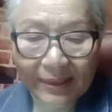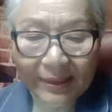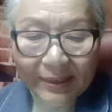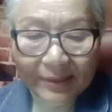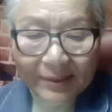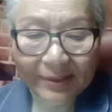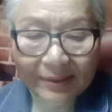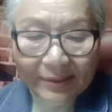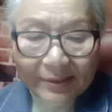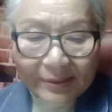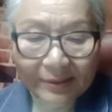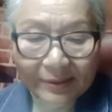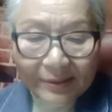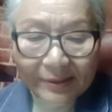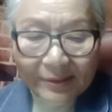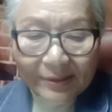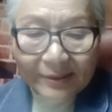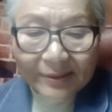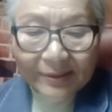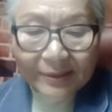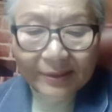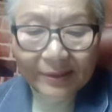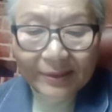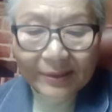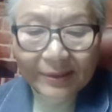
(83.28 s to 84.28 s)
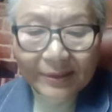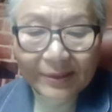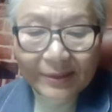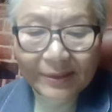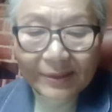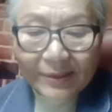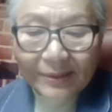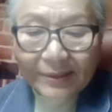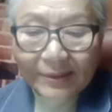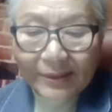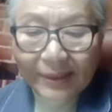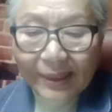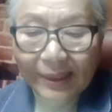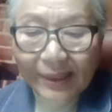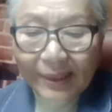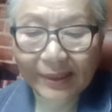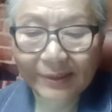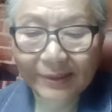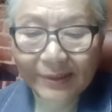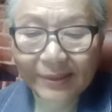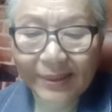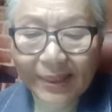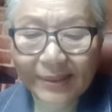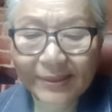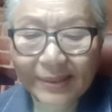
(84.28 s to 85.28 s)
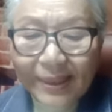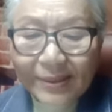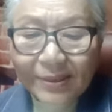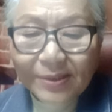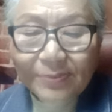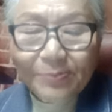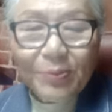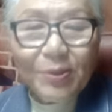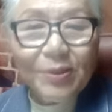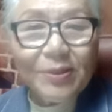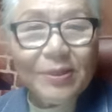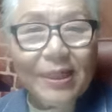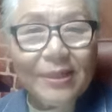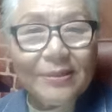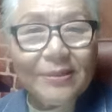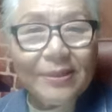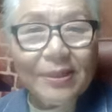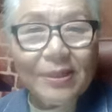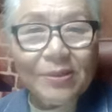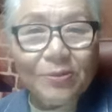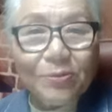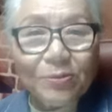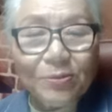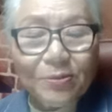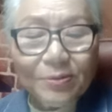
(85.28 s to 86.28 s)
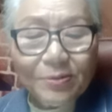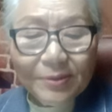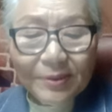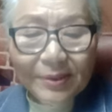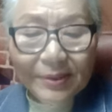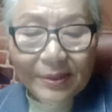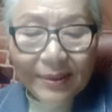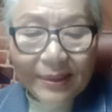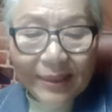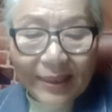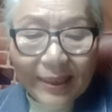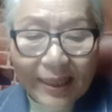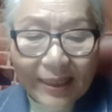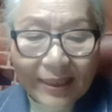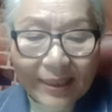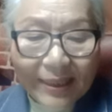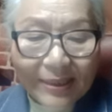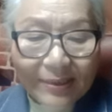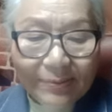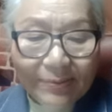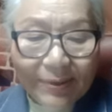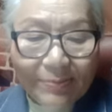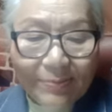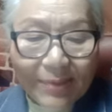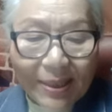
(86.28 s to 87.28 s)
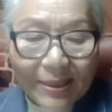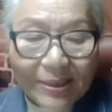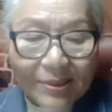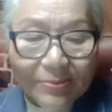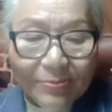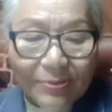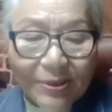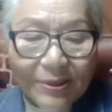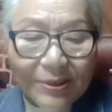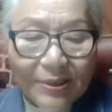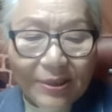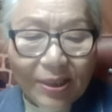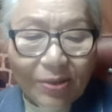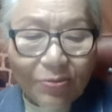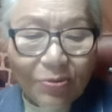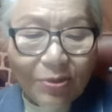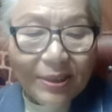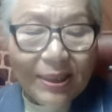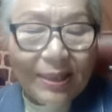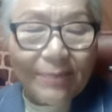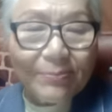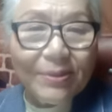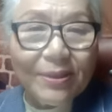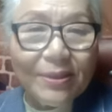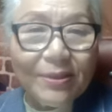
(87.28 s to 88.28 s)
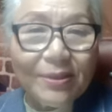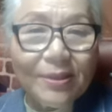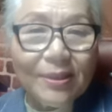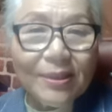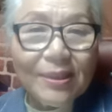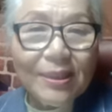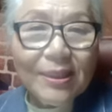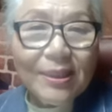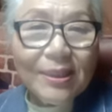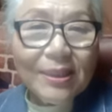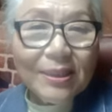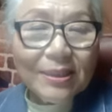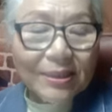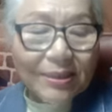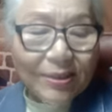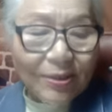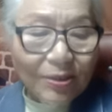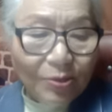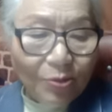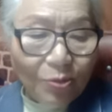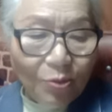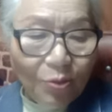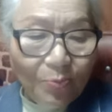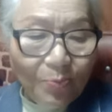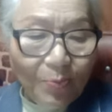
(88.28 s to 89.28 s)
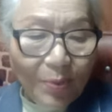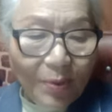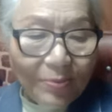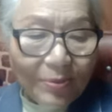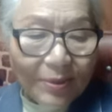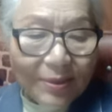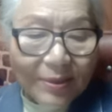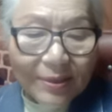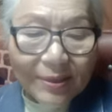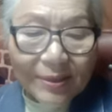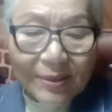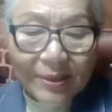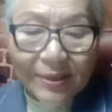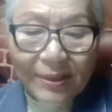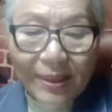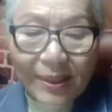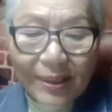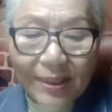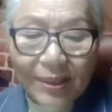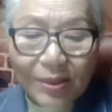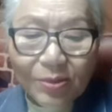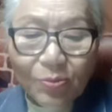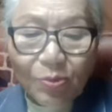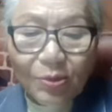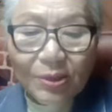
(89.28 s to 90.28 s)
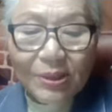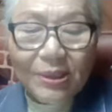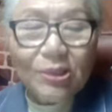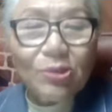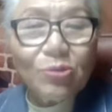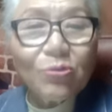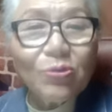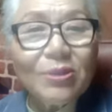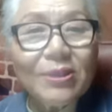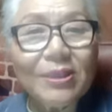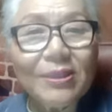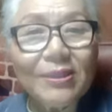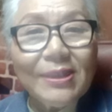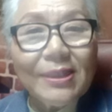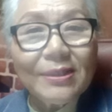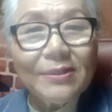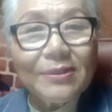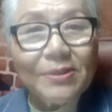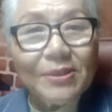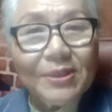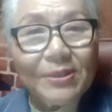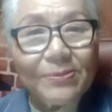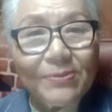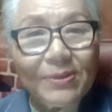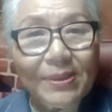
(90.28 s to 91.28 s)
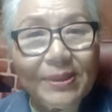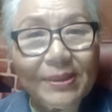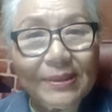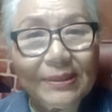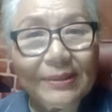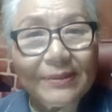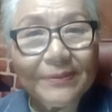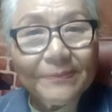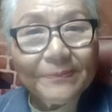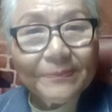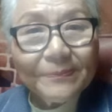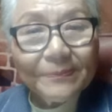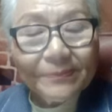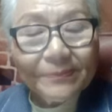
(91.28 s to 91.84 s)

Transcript: 그래서 그 세상은 변하더라도 하나님의 말씀을 영원하며 그 율법은 그대로 이루어진다는 것입니다.